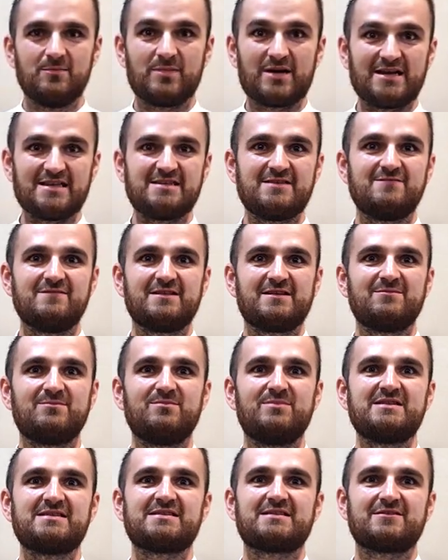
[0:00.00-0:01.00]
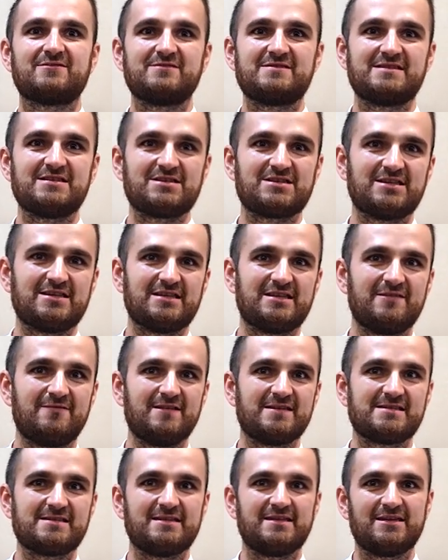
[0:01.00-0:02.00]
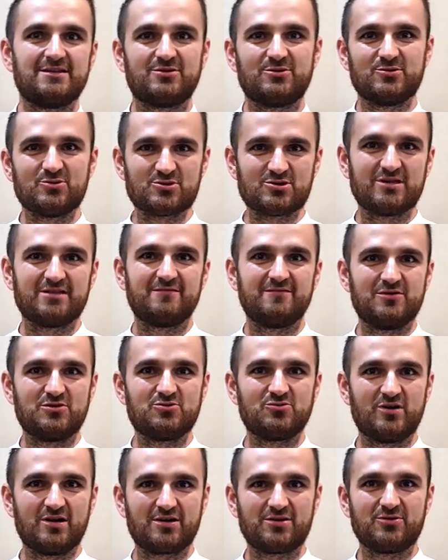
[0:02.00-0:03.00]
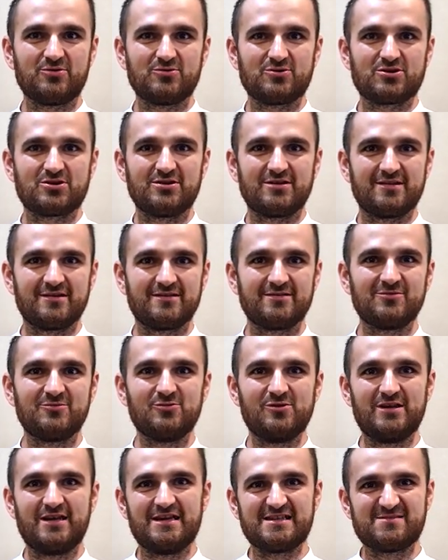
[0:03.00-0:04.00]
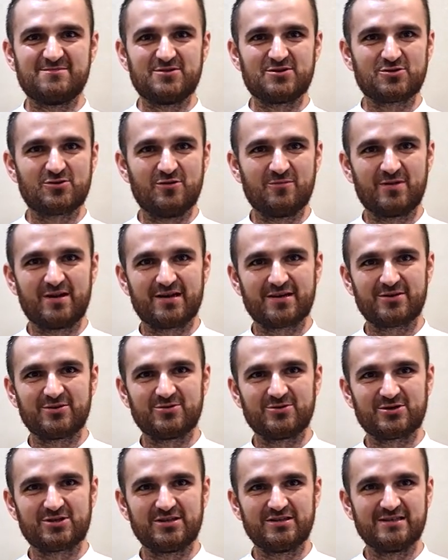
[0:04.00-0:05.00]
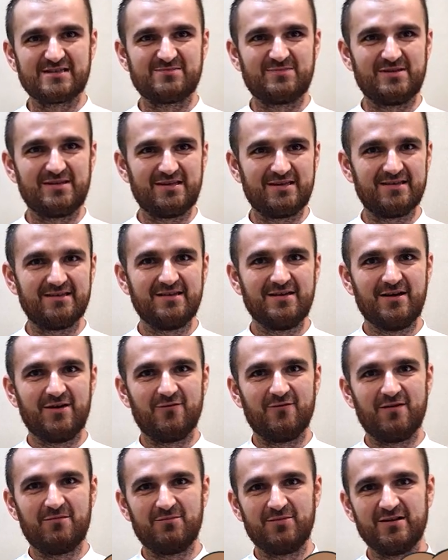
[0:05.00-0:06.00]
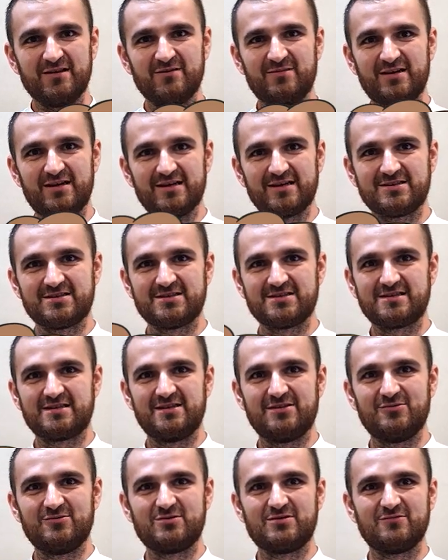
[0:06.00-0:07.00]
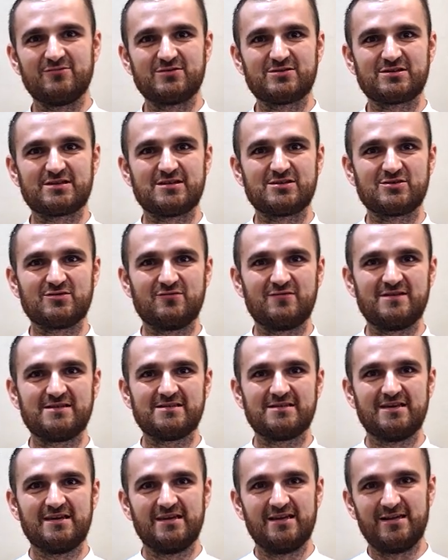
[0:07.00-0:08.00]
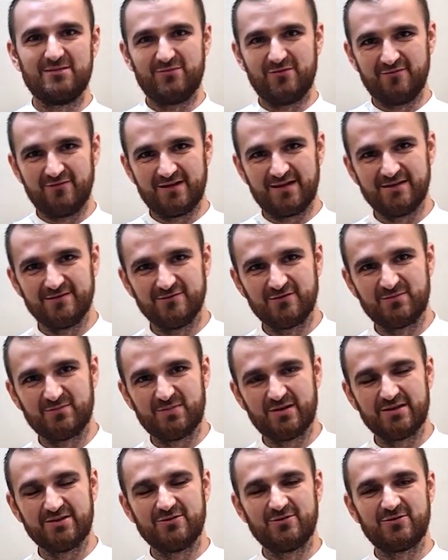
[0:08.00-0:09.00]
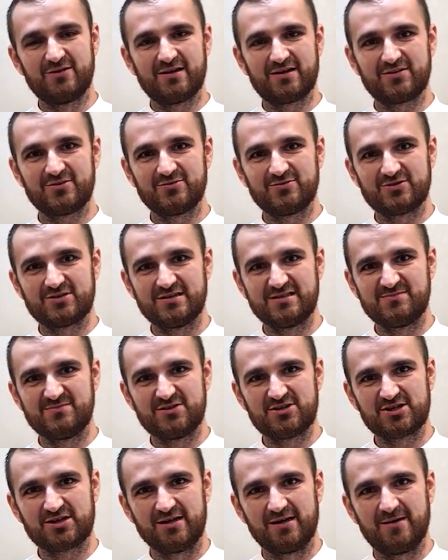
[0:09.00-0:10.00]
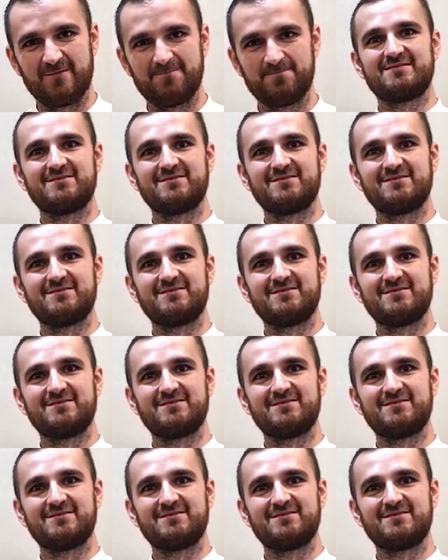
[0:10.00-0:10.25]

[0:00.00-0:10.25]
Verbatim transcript: Противникам быстрого снижения веса я тоже отвечу картошкой. Гуляя с мешком картошки на спине, вам было бы легче скинуть его сразу весь, либо выкидывать по одной картошке из мешка.